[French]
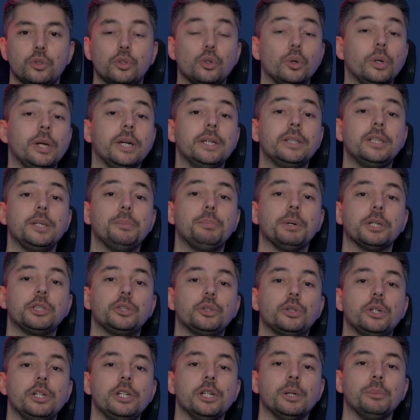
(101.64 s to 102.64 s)
Cela était
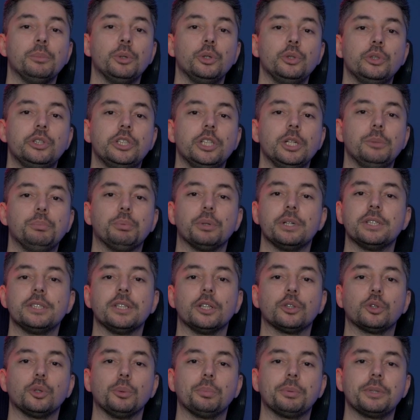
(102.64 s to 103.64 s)
particulièrement utile pour les
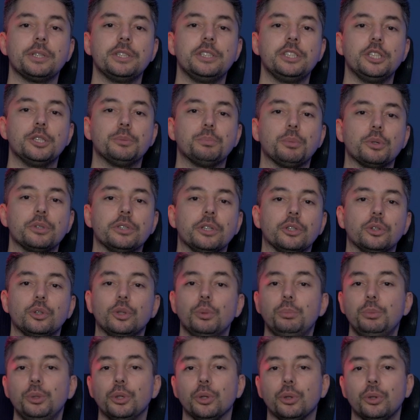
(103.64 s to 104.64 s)
entreprises disposant de
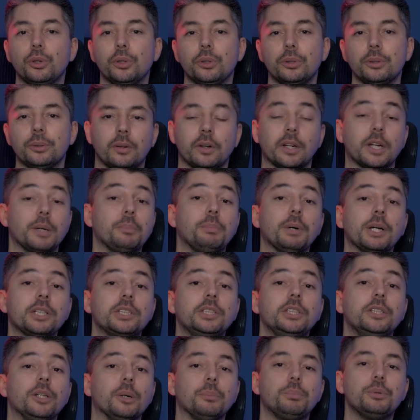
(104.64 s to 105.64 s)
bureaux
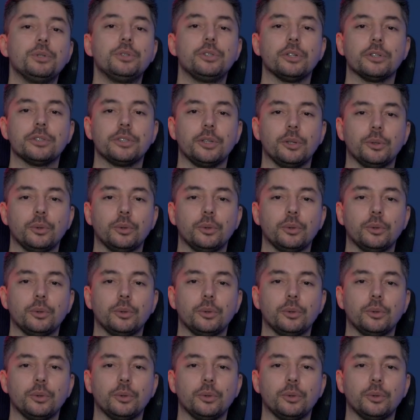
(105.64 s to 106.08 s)
répartis dans plusieurs